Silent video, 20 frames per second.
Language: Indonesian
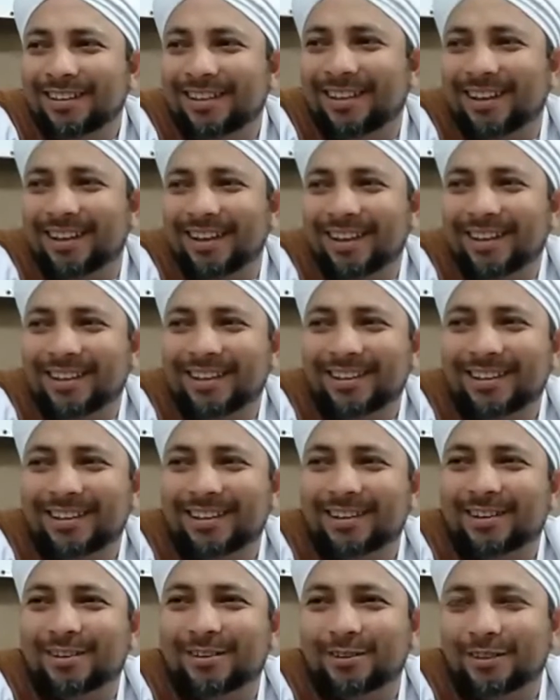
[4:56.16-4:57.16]
ya
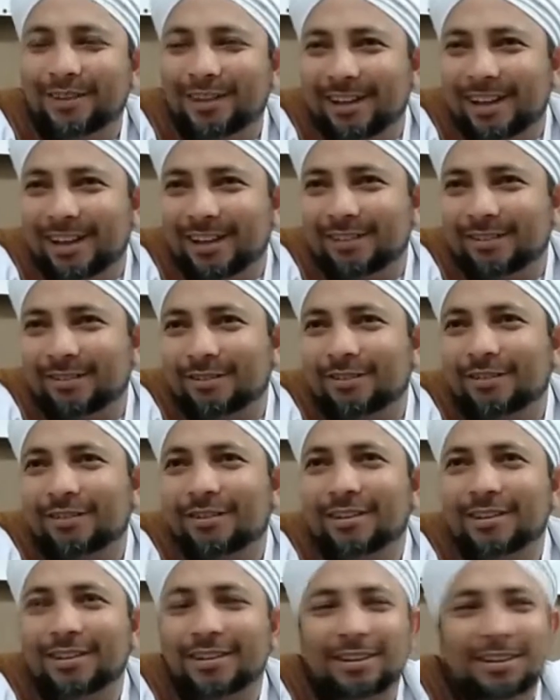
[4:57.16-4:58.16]
ikut lihat
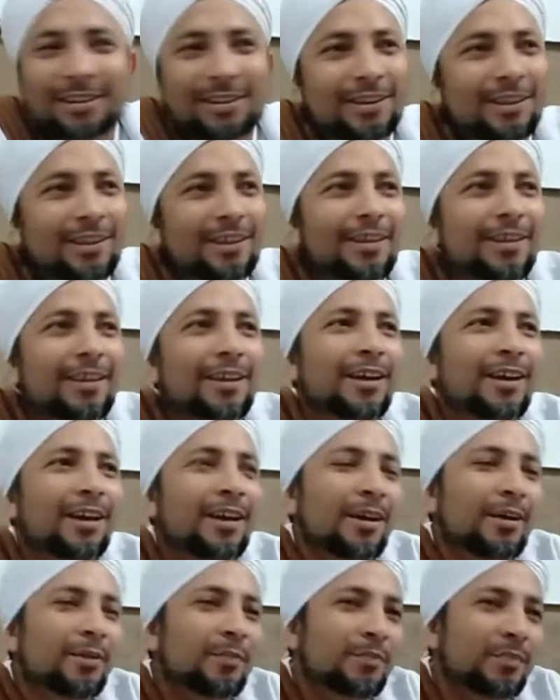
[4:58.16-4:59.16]
oh ini
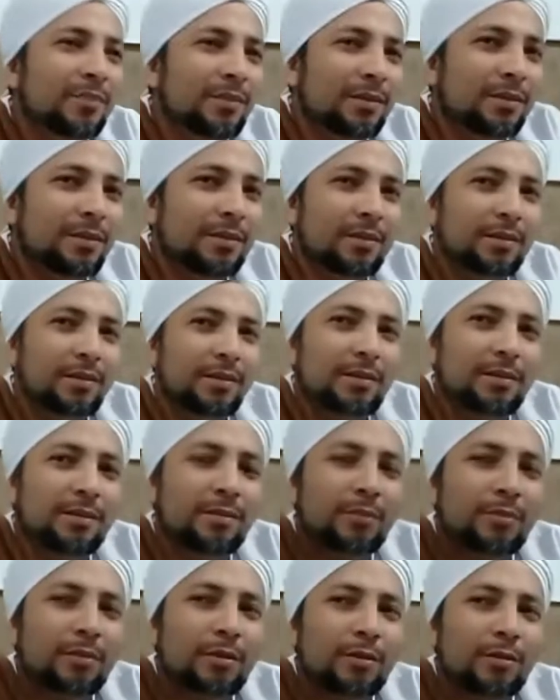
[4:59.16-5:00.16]
ya
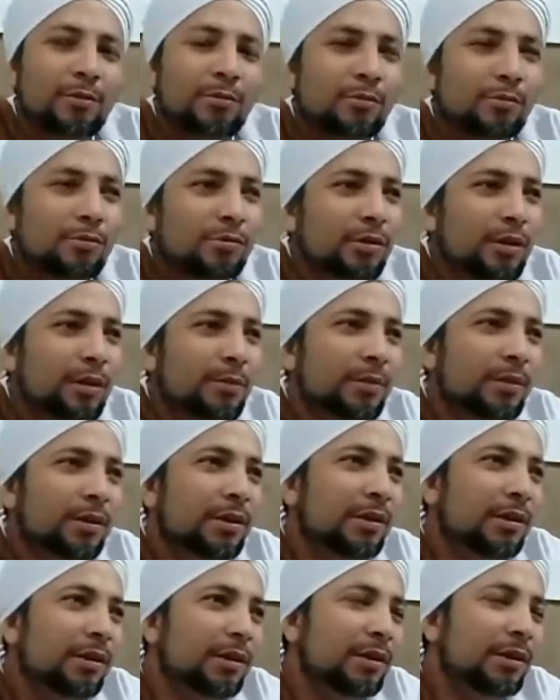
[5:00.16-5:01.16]
ini jadi gurunya
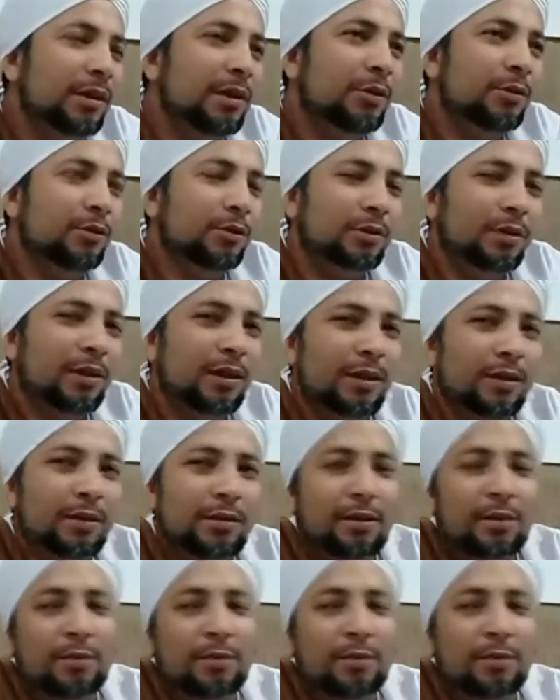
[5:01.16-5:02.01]
begini ngikut ya